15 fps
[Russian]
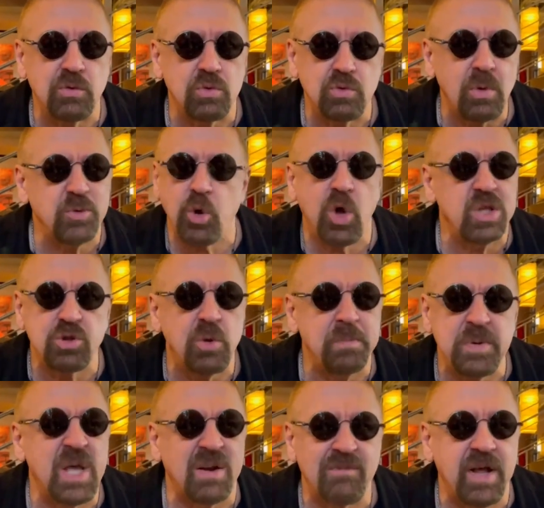Там только одно
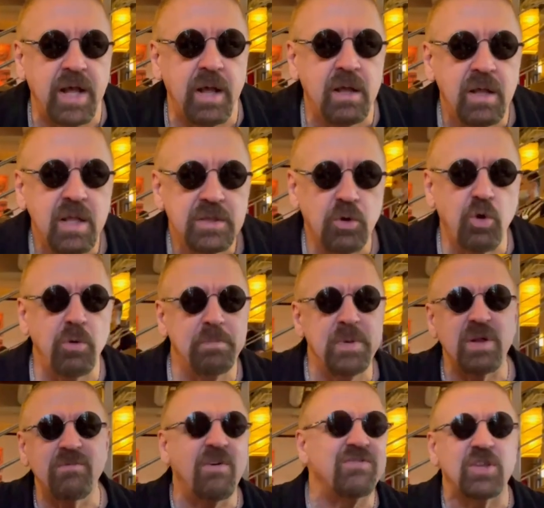первое. Такое
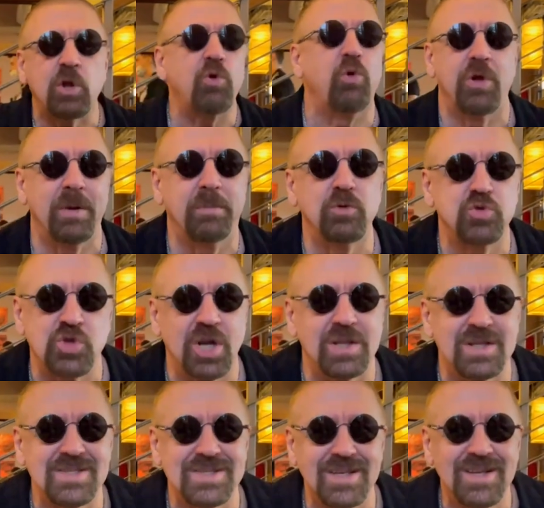первое-второе получалось.